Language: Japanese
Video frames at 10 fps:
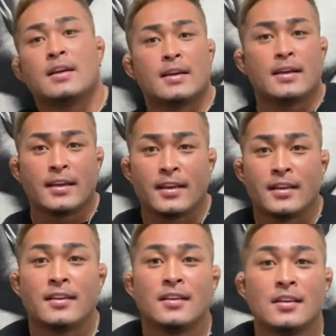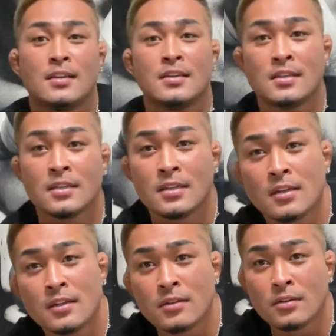はい
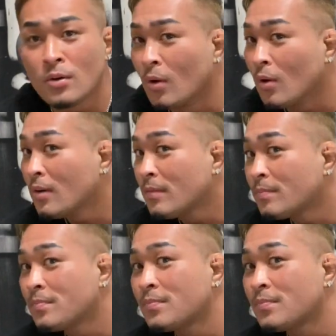どう